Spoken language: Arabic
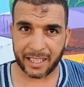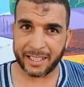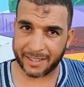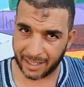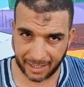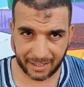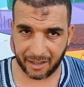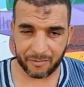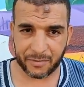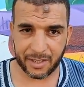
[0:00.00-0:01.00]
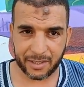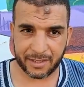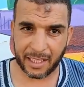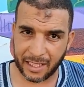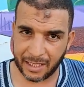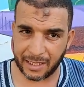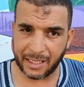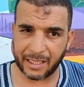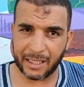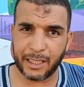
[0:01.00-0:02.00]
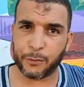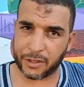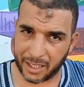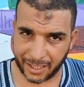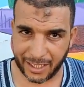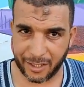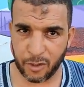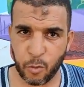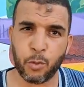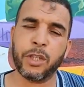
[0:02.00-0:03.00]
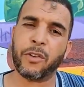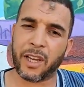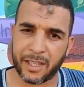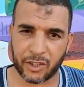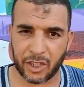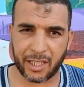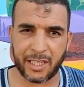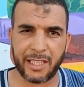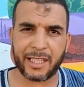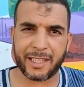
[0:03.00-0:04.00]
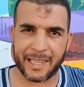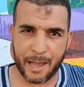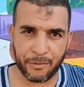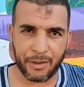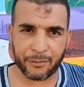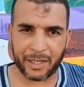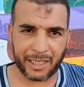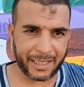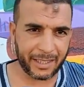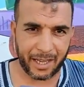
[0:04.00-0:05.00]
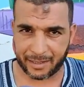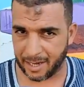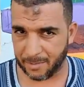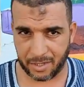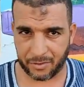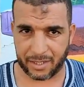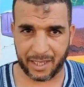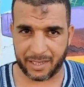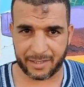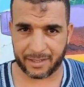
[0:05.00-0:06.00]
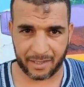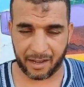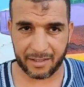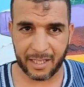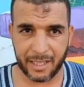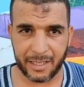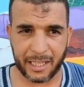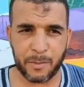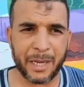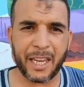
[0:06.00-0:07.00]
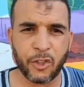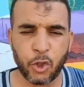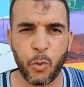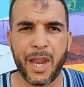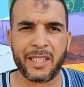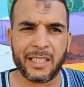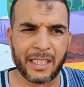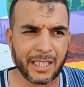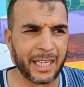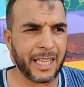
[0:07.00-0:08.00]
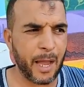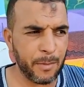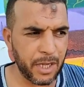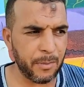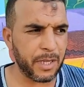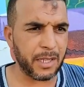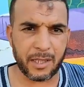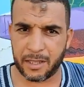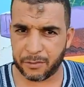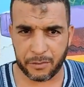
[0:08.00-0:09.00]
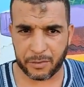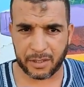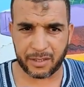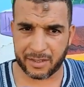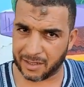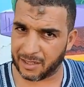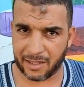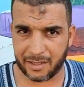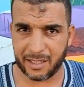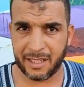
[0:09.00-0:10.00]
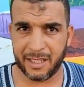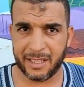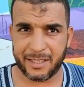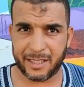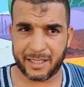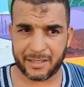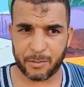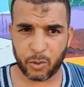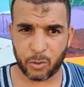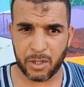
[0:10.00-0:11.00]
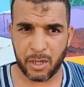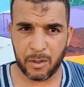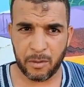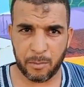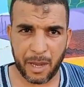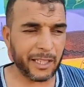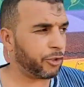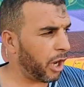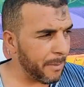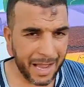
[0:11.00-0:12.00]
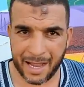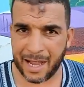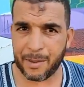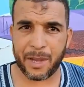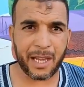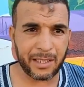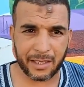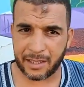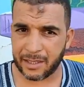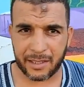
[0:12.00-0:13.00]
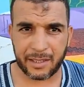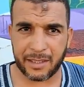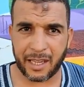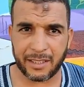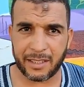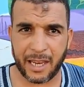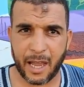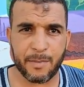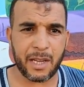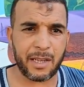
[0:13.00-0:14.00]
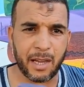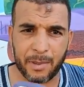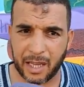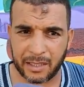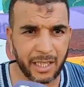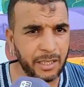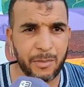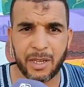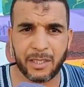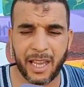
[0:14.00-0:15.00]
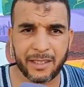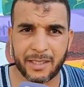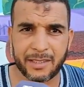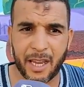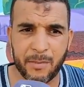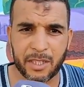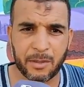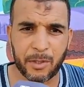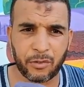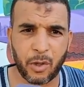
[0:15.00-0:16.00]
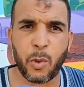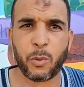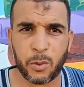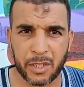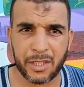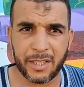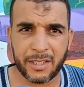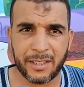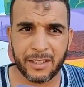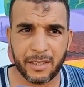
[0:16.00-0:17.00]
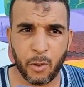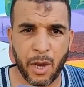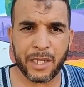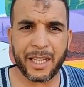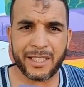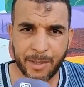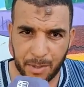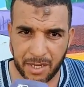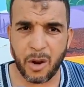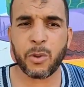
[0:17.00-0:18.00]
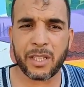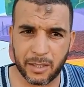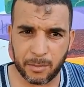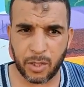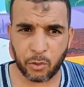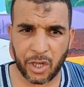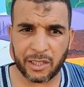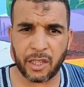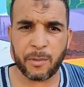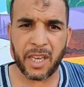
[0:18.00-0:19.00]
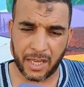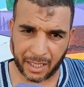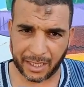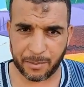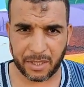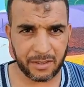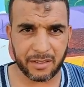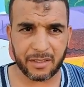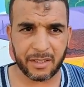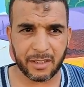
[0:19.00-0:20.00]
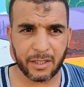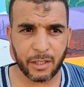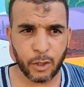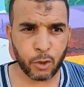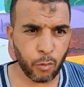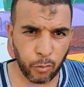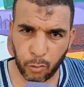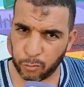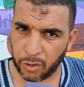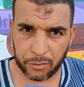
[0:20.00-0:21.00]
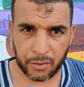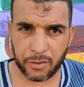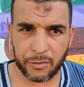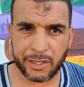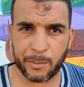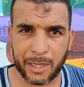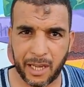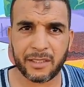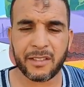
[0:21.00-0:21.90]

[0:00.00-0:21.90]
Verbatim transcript: غير السكينه السكينه اللي اللي في الداخل واللي في الخارج هي اللي كتدعم في هذه القطاعات كاملين لحد الساعه يعني ما كاينش شي واحد اللي كيدعم لنا من في هاد الناس ديال ديال سميتو بحال الجماعه بحال يعني العماله بحال يعني ما لحد الساعه مازال ما شفنا والو وحنا كنتمناو كنتمناو ان شاء الله من الناخبين يشوفوا في هذه البلاد